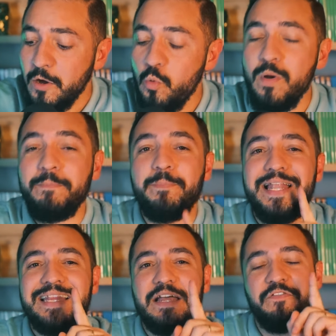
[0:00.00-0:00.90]
uma
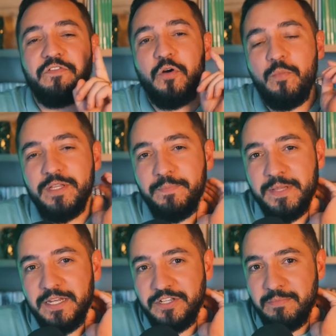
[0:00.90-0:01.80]
plataforma de
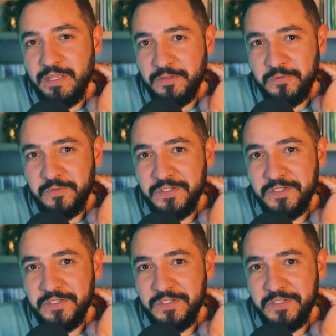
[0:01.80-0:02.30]
planejamento.